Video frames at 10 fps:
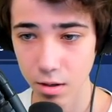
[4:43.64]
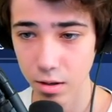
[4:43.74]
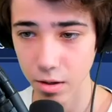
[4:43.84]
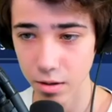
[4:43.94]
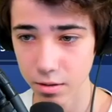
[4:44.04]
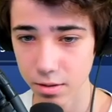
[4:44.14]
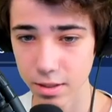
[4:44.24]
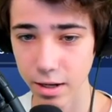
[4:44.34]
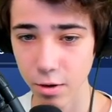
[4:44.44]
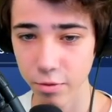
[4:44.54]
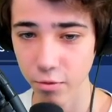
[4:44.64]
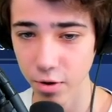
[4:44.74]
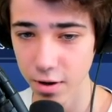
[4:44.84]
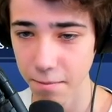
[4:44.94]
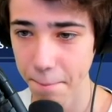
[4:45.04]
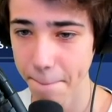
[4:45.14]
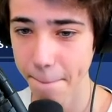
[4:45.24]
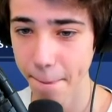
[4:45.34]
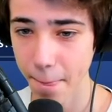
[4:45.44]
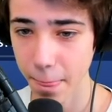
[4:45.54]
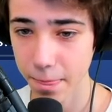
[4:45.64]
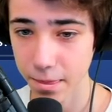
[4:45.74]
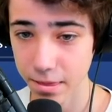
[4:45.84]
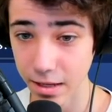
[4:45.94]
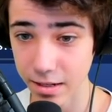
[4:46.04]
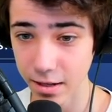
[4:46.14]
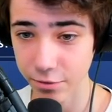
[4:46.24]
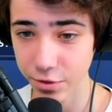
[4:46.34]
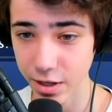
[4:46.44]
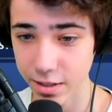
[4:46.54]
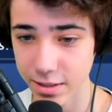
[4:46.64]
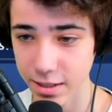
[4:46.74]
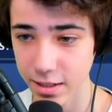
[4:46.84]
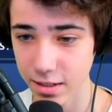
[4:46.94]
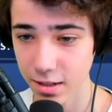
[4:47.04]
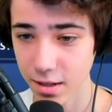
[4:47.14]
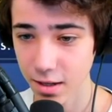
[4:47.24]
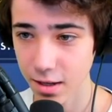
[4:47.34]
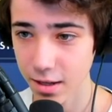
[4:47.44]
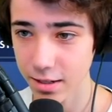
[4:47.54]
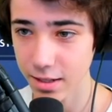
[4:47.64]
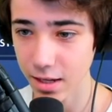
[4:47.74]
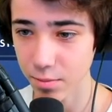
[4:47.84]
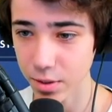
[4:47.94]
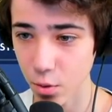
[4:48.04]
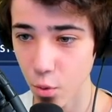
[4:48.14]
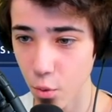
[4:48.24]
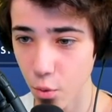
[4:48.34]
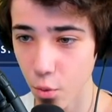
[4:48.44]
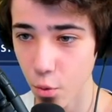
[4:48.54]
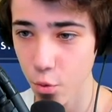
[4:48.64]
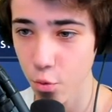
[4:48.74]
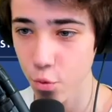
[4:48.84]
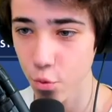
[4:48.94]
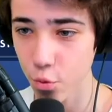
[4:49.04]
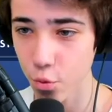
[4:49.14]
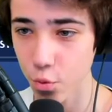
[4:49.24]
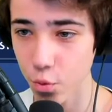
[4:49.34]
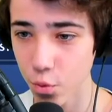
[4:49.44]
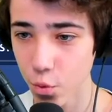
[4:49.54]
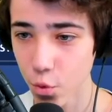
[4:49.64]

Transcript: Ja, ist geil auf jeden Fall. Dann wieder ein Skin. Demi. Uh.